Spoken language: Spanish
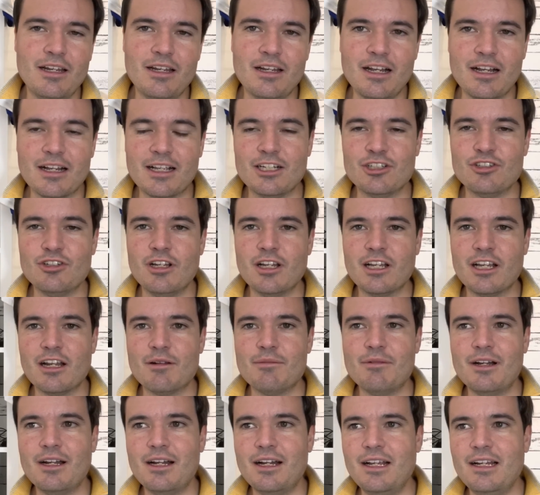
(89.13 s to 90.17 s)
en el caso de
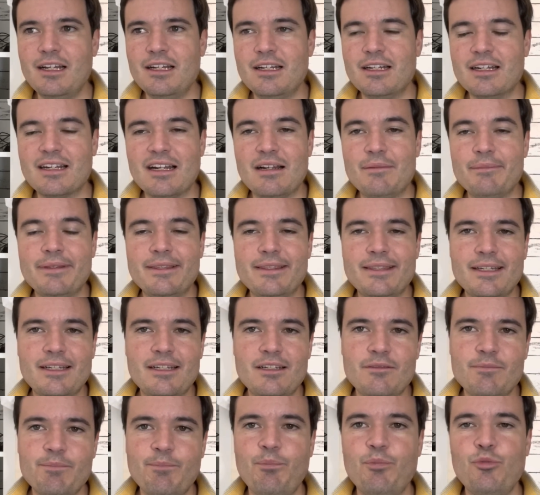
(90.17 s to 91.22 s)
Carvajal realmente
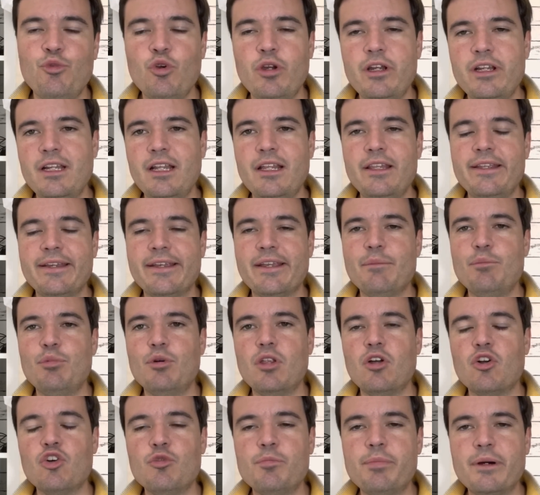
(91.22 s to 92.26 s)
no hay nadie que
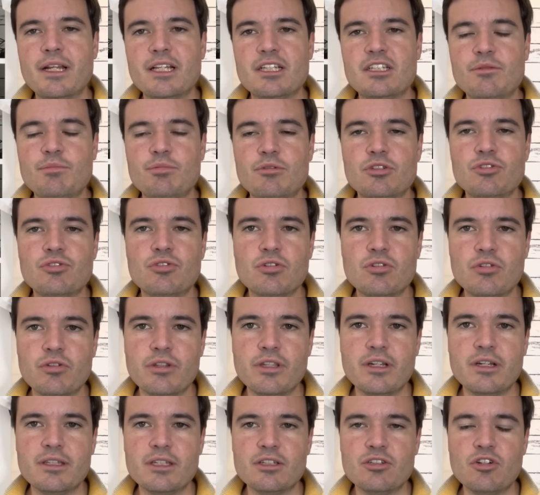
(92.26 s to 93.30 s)
pueda ocupar ese puesto con
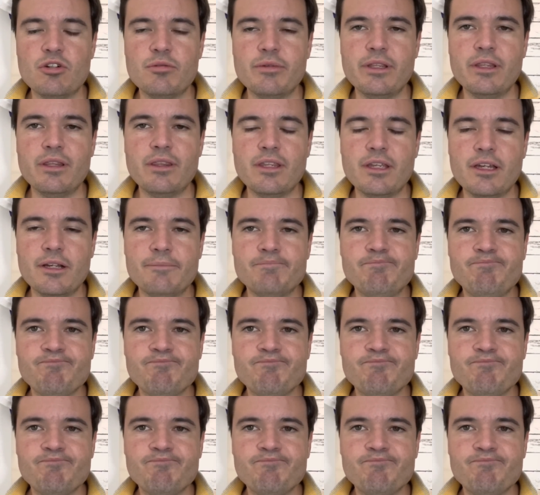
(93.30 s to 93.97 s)
cierta solvencia.